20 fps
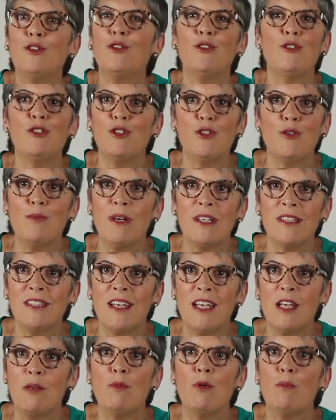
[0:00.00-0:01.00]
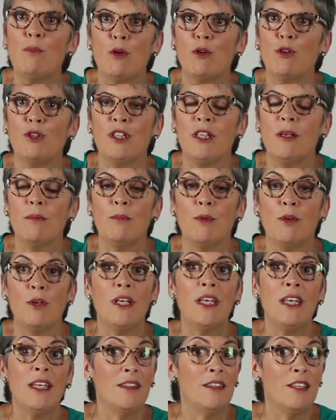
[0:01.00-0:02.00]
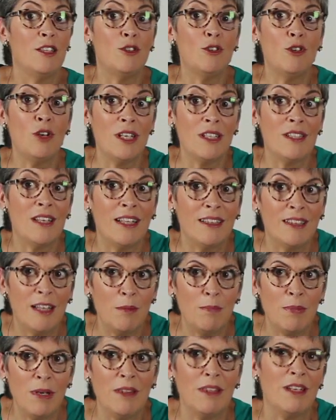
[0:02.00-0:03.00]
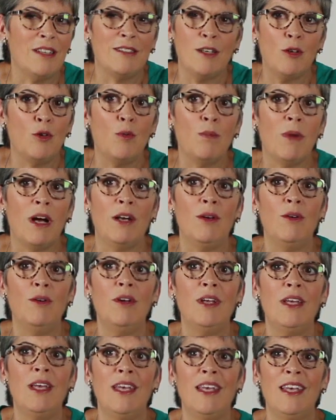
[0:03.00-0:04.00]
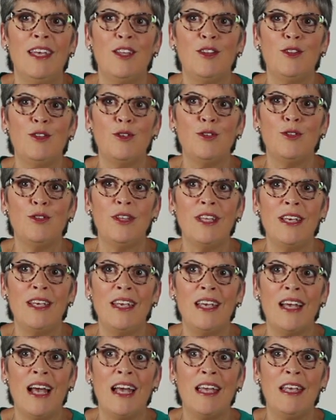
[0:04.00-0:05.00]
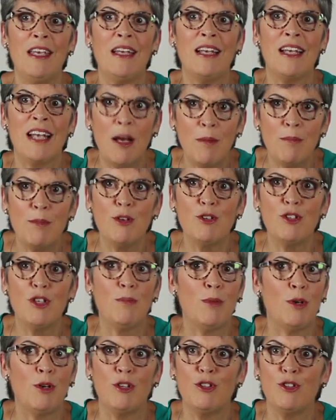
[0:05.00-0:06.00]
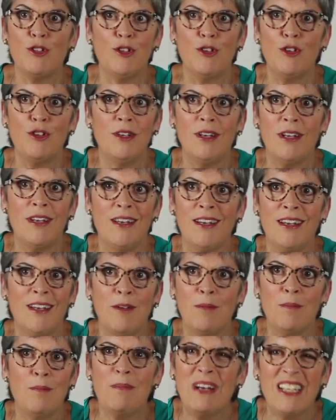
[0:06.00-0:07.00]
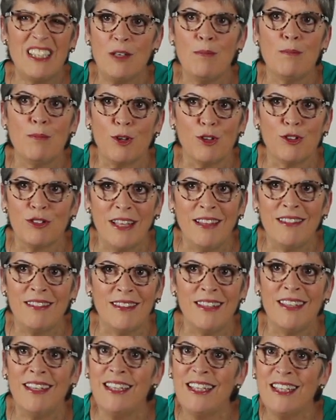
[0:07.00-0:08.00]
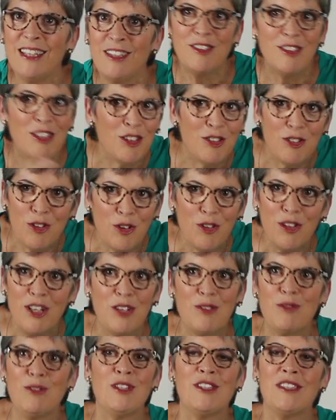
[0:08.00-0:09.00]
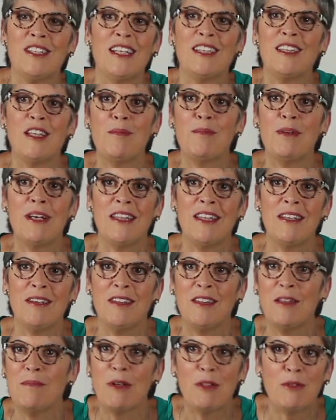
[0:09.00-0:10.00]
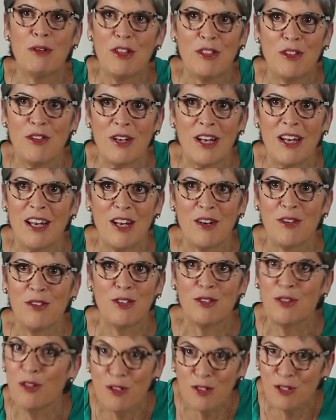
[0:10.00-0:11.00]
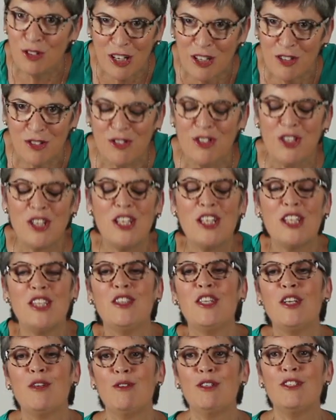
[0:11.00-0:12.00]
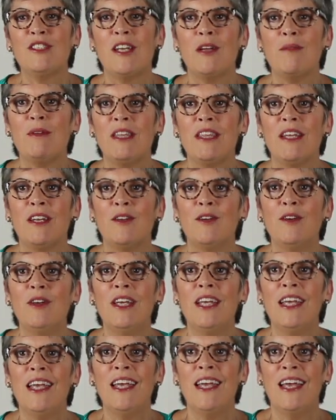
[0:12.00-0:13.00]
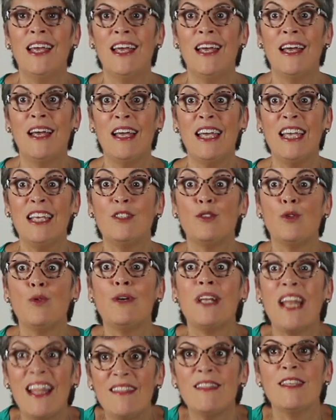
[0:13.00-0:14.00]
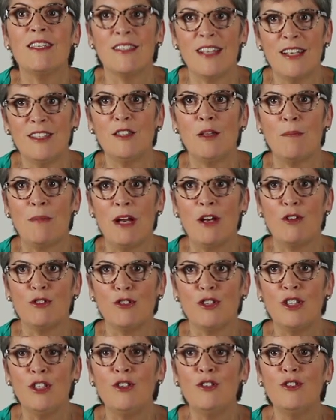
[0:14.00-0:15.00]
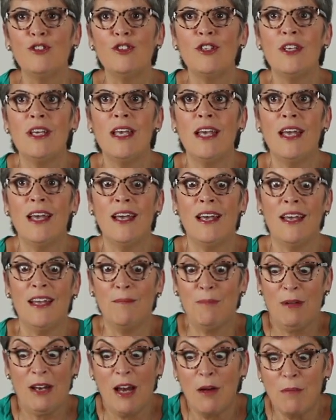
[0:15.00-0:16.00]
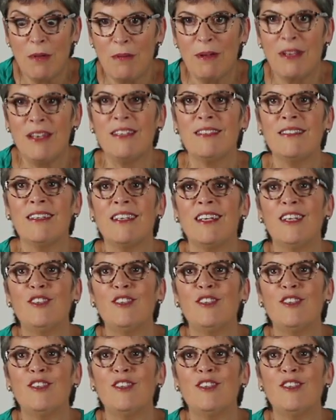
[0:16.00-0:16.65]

Todo eso pasa en muy poco tiempo. De hecho, es la etapa del ser humano en donde hay cambios y progresión eh, más importante de toda nuestra etapa de, maduración a lo largo de todos los años de nuestra vida. Eh, es un gran desgaste para los niños, eh, para el bebé en este